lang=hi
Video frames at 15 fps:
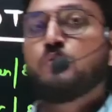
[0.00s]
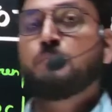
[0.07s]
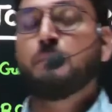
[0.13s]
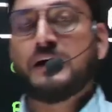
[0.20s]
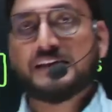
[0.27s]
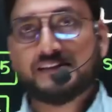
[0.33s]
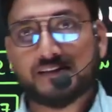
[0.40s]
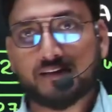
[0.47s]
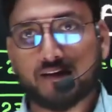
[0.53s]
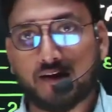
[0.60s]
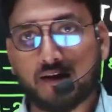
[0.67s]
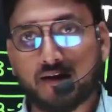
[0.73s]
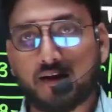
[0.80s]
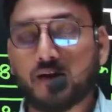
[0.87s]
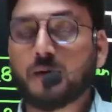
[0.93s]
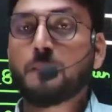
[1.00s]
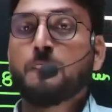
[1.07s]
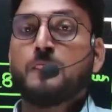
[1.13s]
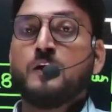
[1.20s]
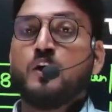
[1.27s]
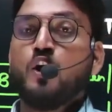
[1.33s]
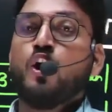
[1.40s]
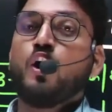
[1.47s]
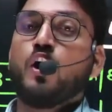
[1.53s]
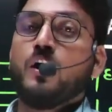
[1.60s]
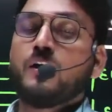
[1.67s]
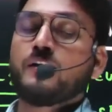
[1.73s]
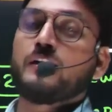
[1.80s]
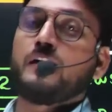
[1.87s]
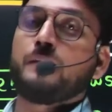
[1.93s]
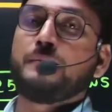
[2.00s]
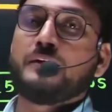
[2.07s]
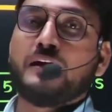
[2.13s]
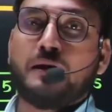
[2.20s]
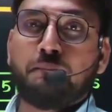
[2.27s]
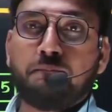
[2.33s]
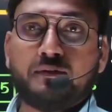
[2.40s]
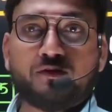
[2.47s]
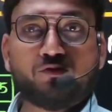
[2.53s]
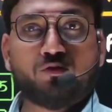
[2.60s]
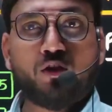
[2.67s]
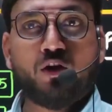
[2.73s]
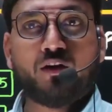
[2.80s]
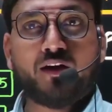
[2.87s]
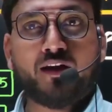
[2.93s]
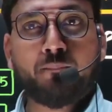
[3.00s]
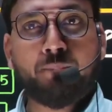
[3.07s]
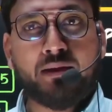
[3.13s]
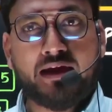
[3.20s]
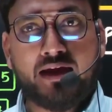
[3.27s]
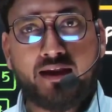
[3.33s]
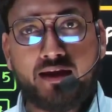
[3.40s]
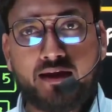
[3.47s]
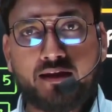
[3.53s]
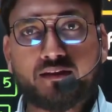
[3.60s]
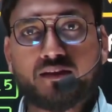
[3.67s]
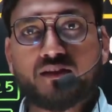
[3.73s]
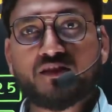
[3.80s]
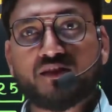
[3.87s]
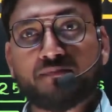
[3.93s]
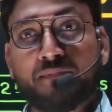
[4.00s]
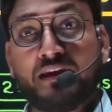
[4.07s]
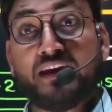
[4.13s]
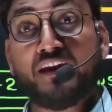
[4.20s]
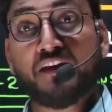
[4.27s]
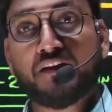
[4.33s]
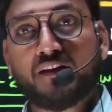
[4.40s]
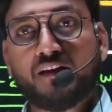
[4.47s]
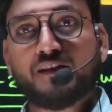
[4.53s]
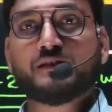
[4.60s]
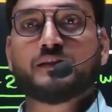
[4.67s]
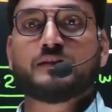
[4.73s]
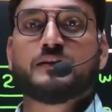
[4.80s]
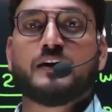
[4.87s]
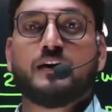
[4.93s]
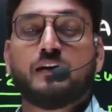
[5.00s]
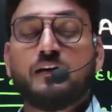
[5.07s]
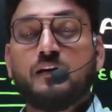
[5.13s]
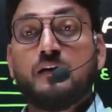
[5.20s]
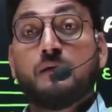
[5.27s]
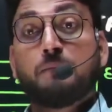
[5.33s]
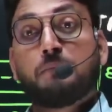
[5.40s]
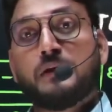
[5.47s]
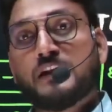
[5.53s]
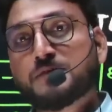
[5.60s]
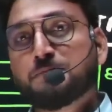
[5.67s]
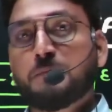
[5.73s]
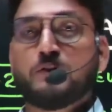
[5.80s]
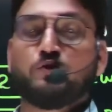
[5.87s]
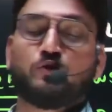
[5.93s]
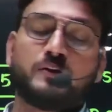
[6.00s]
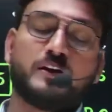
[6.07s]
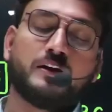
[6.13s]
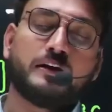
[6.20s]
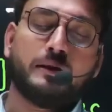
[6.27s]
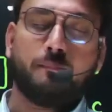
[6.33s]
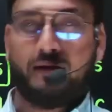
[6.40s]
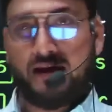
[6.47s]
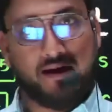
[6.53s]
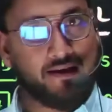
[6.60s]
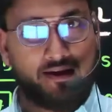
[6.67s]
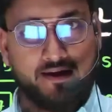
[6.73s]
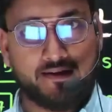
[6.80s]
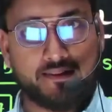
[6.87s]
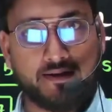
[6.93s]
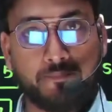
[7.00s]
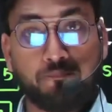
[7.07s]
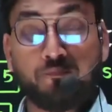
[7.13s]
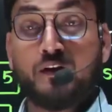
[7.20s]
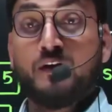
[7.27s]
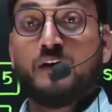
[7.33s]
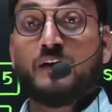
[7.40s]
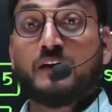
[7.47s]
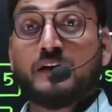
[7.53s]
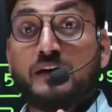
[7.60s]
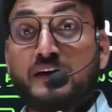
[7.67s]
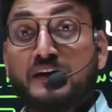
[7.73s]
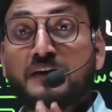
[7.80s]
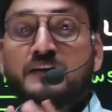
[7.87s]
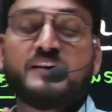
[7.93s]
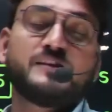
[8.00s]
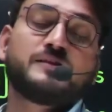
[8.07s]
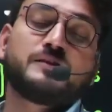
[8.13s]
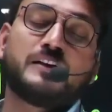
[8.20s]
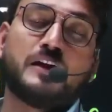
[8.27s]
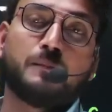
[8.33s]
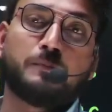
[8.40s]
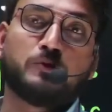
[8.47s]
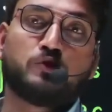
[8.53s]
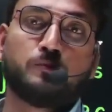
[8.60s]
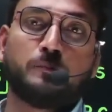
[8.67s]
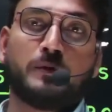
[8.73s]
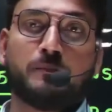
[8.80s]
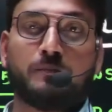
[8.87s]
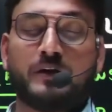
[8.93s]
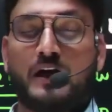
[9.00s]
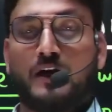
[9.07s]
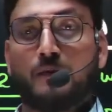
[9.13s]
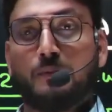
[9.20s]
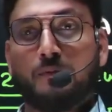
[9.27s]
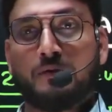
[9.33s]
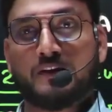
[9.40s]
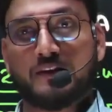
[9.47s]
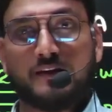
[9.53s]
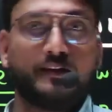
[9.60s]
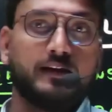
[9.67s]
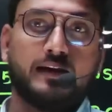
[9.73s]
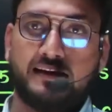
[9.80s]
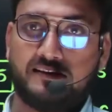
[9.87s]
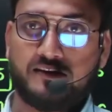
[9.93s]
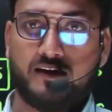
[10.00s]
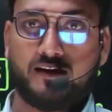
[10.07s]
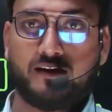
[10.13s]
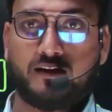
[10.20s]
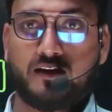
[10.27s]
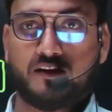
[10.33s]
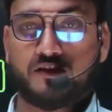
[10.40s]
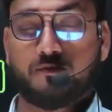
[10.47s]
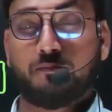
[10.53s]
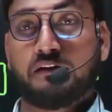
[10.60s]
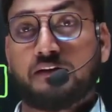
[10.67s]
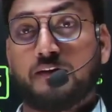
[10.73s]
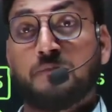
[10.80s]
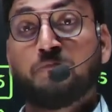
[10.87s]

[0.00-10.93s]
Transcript: 22 से कर रहे हैं और अभी आपने सुना होगा एक बयान आया था जिसमें इक्कीस हज़ार प्लस पदों के लिए बयान आया था कि इक्कीस हज़ार पदों पर बिहार में भर्ती कराई जाएगी कांस्टेबल की